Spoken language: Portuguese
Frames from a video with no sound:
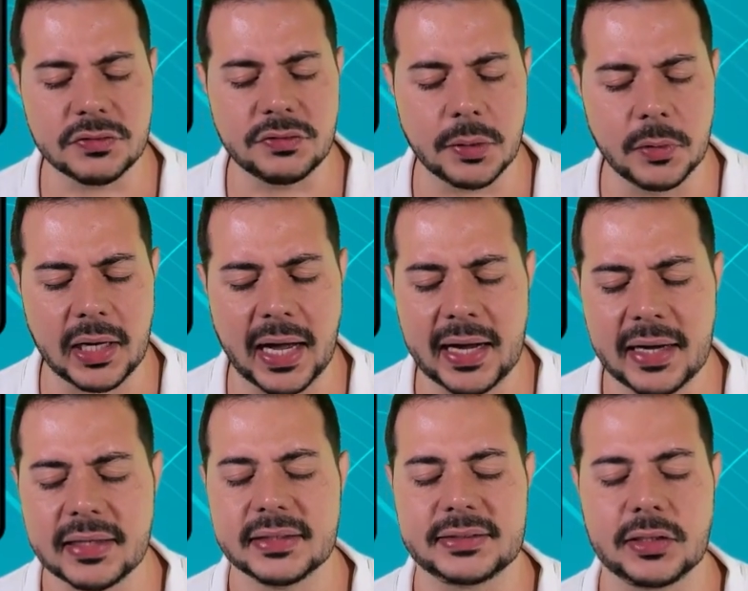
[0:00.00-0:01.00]
Vamos
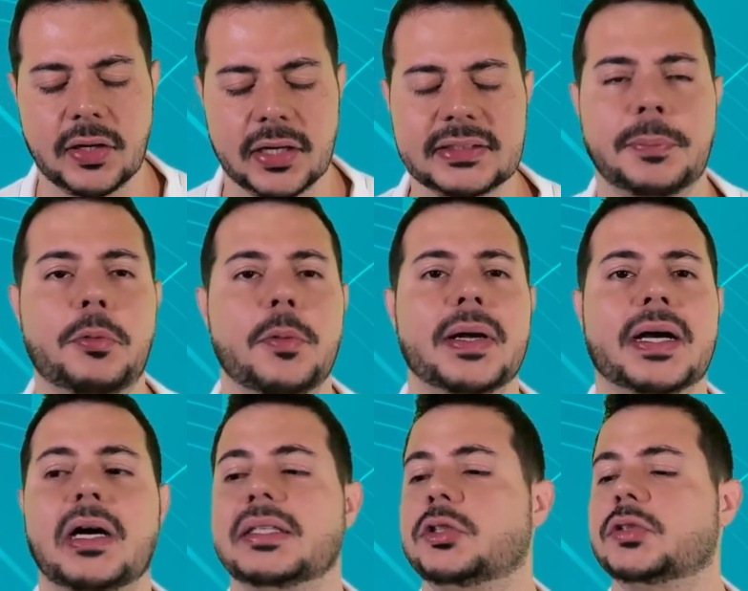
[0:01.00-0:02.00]
lá, segurança
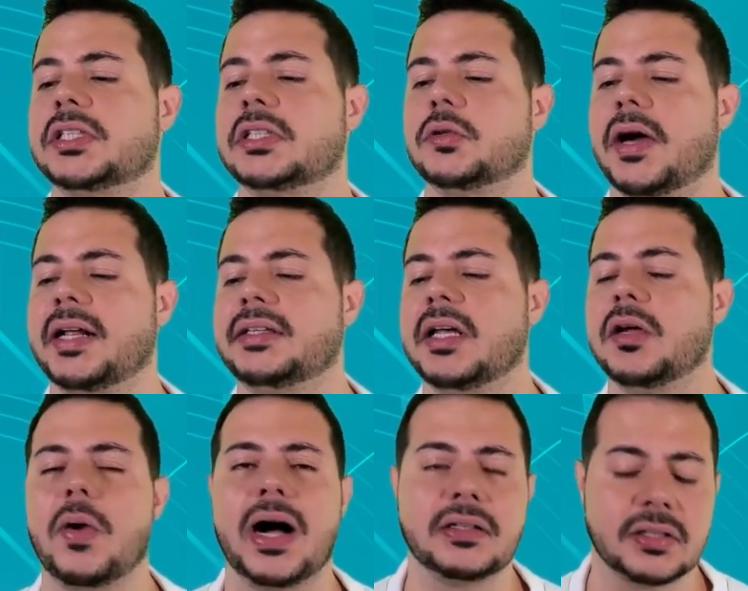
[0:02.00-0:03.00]
pública, artigo
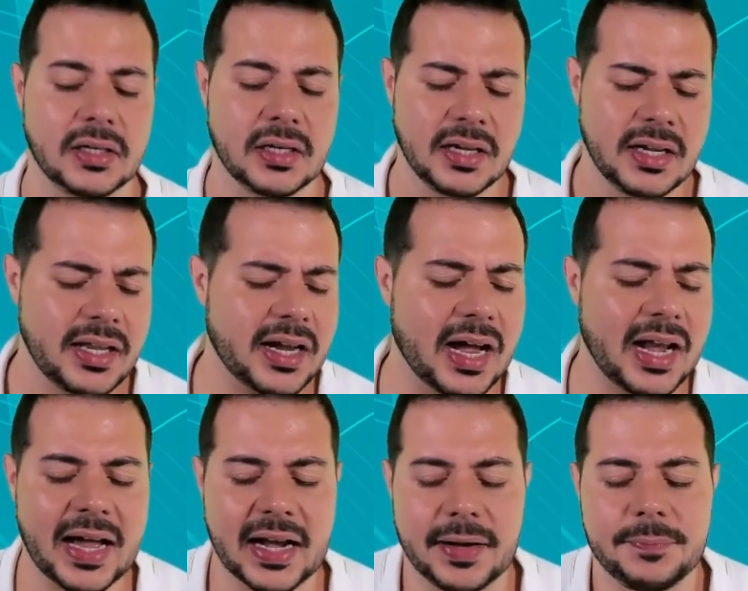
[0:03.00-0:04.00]
144. E
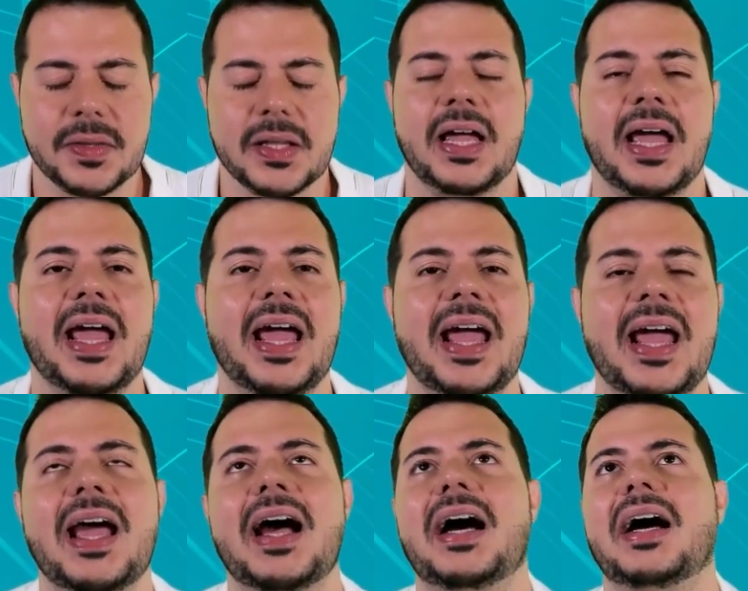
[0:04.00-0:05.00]
galera,
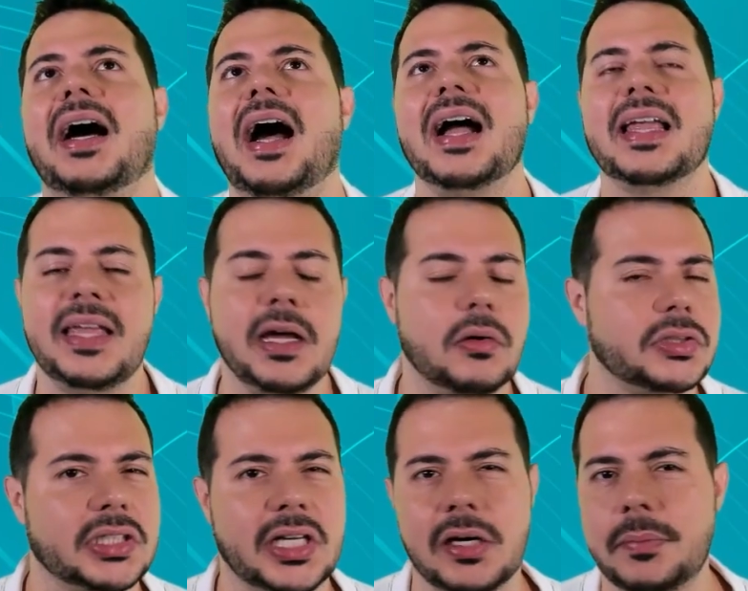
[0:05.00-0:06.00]
é, aqui é o
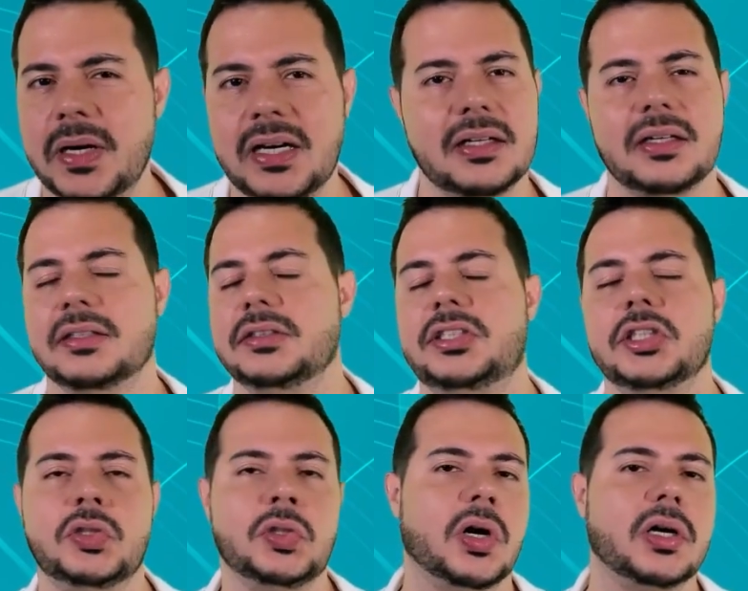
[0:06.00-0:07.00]
esquema
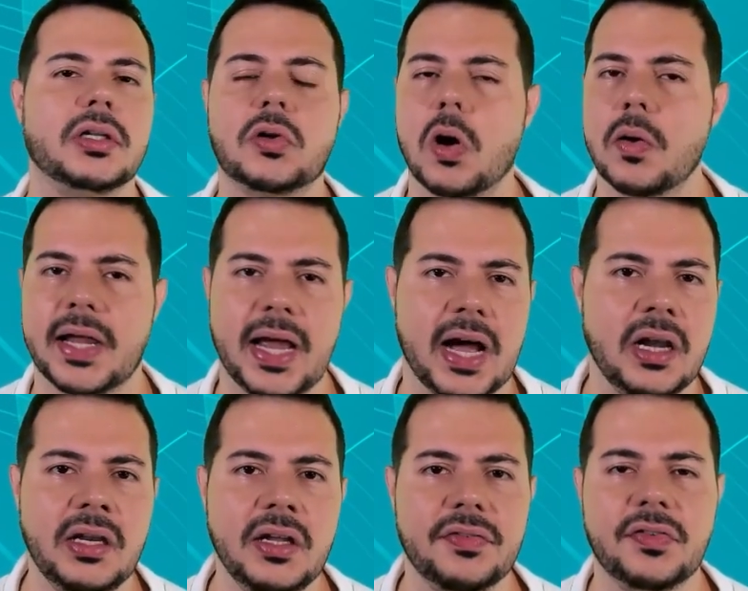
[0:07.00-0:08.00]
de todo e
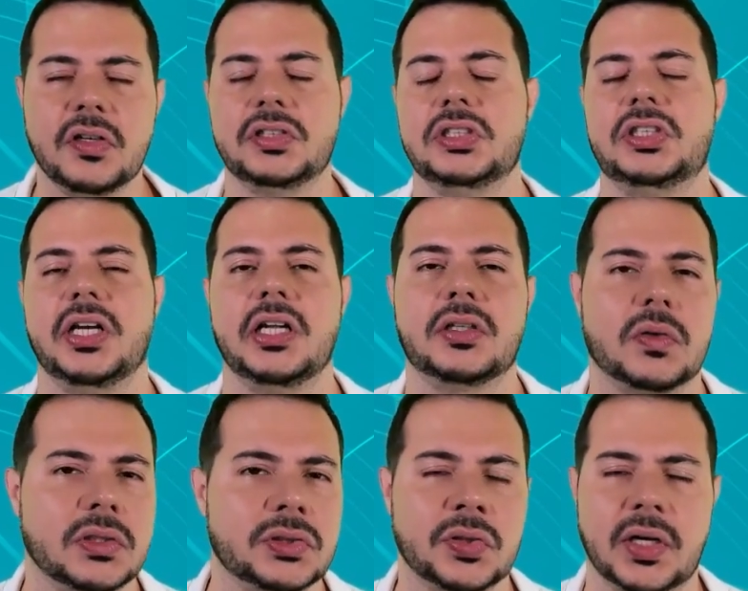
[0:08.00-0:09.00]
qualquer livro de direito
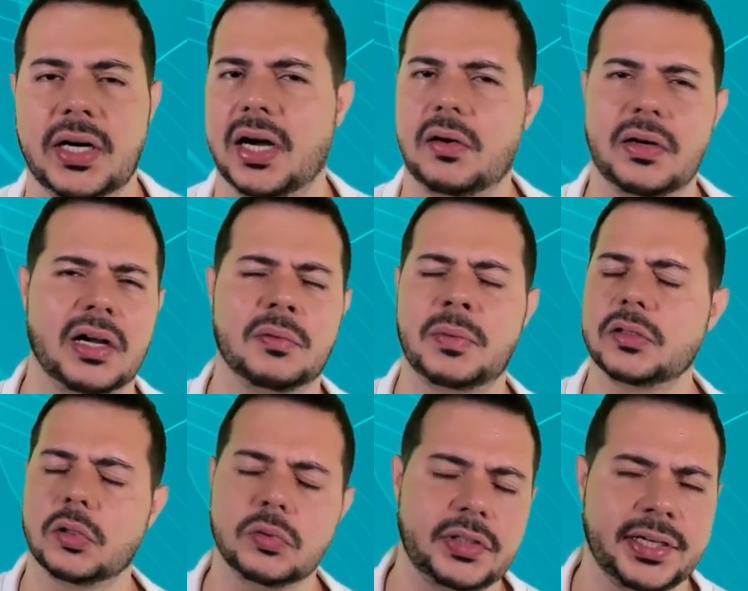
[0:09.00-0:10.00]
constitucional, né,
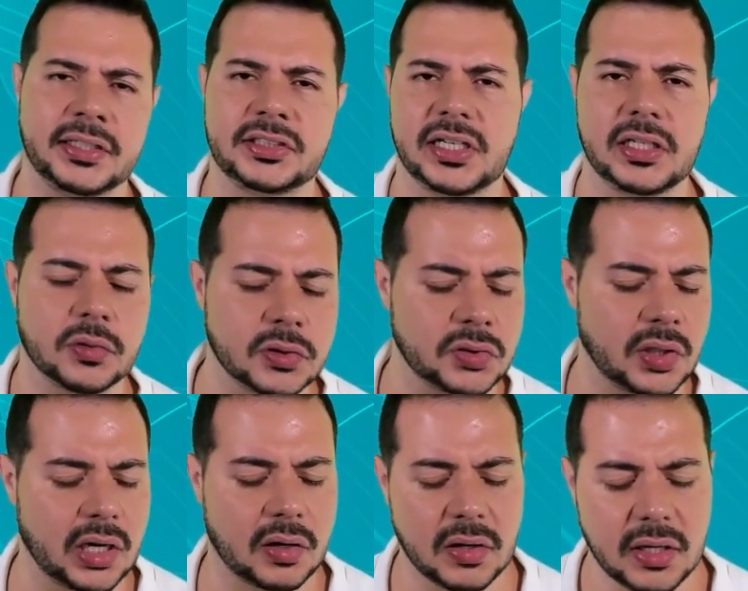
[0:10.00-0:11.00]
uma doutrina de direito
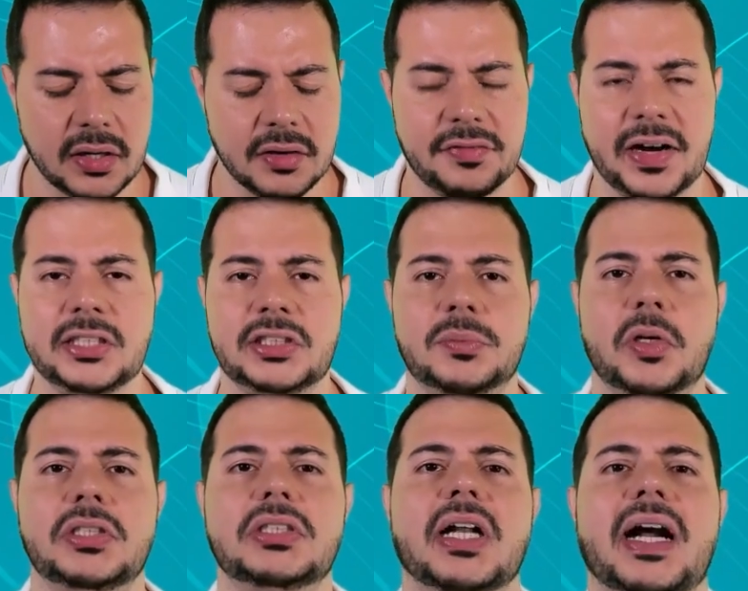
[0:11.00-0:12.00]
constitucional, vai te
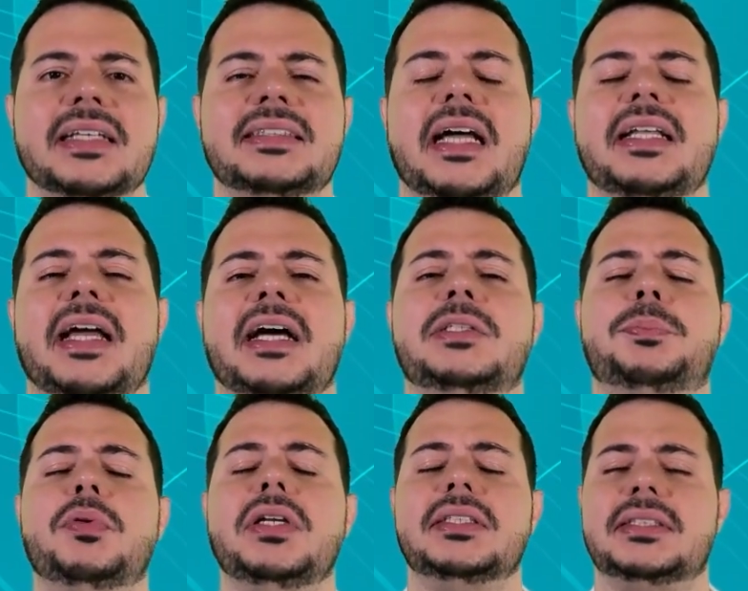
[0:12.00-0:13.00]
mostrar essa ideia de
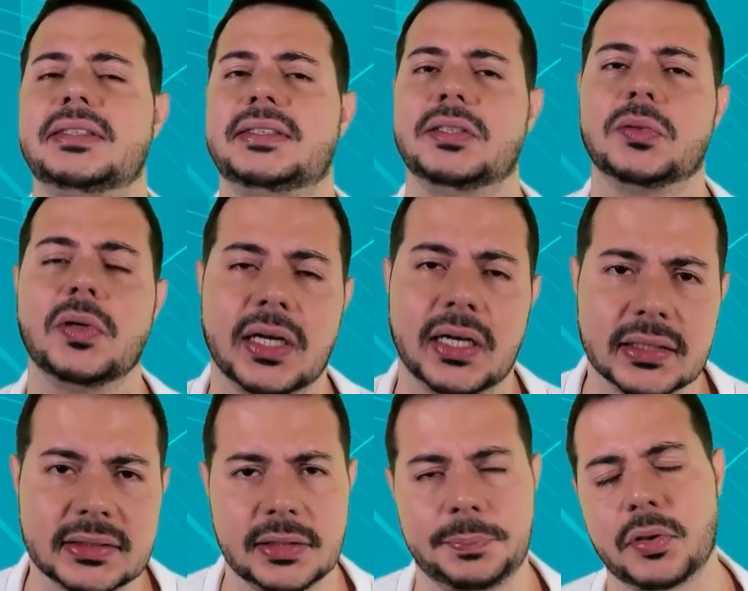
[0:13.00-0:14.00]
polícia de
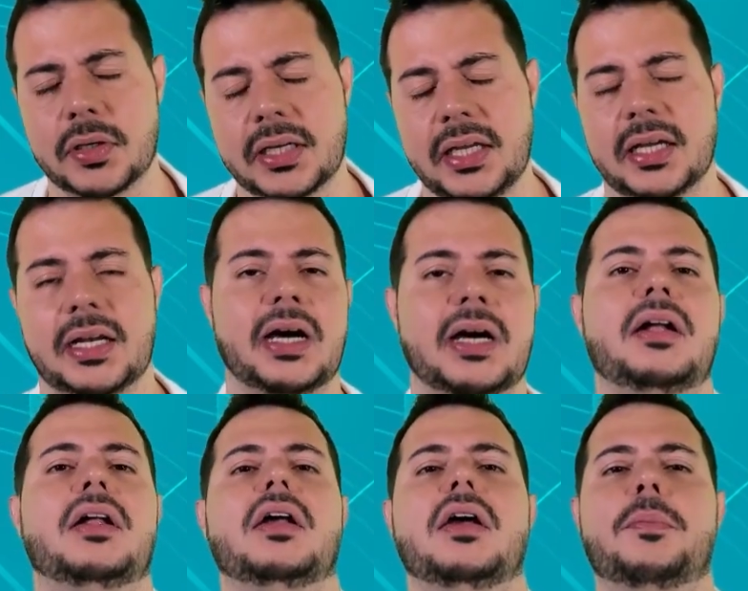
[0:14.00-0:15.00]
segurança. E por quê, né?